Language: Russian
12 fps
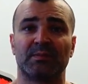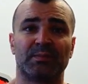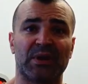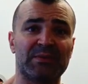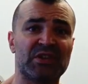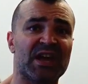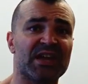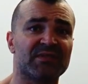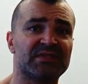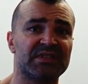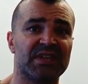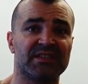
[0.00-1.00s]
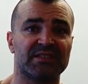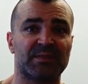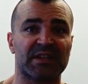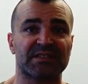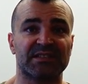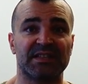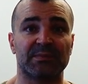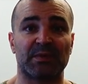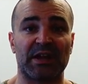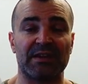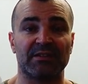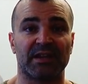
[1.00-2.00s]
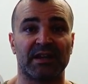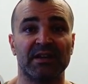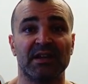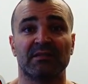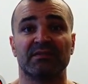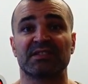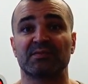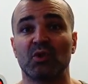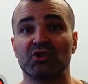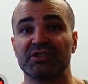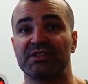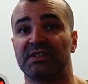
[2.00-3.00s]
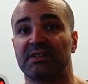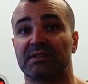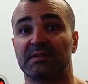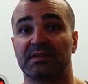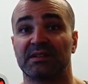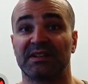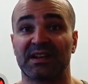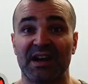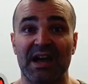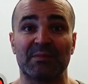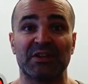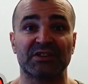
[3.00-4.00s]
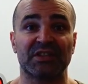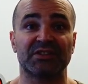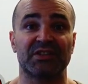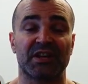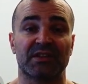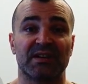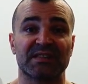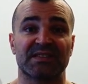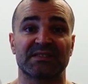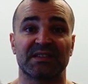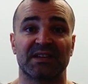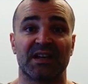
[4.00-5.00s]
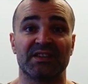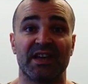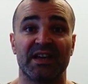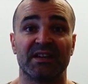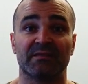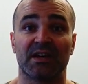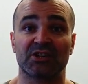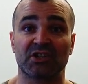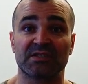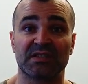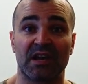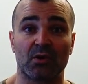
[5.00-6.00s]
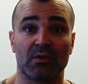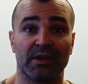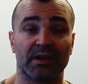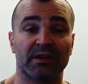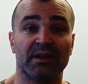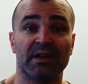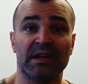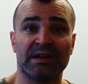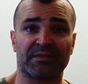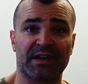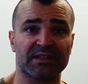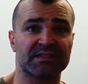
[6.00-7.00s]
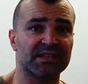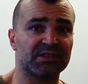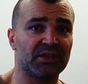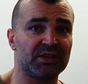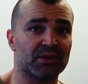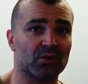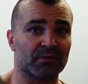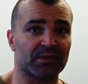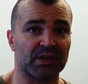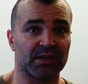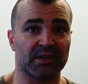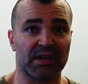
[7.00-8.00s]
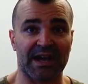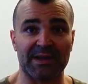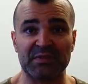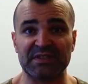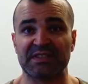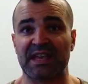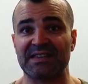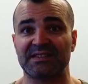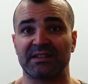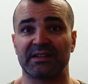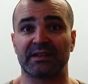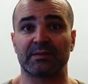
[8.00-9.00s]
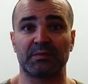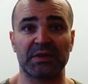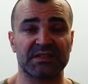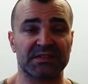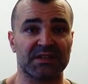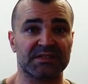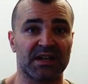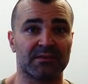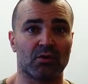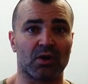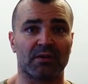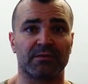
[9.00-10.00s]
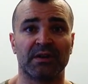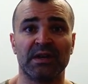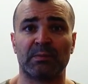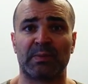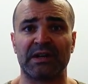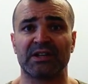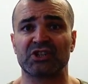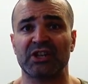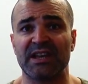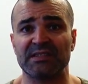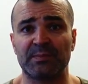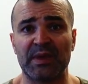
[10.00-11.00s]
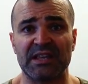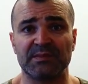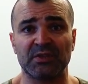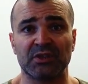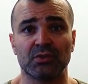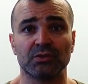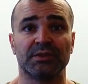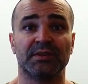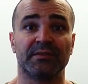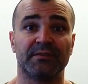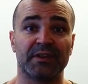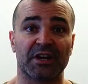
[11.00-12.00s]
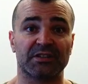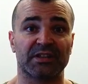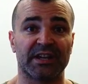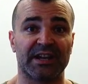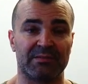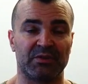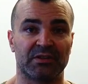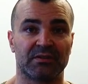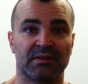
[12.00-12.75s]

Применяя все эти простые правила, вы сможете грамотно тренироваться, сохраняя ваше здоровье. В конце тренировки обязательно, без разговоров, полежать 5 минут вверх ногами.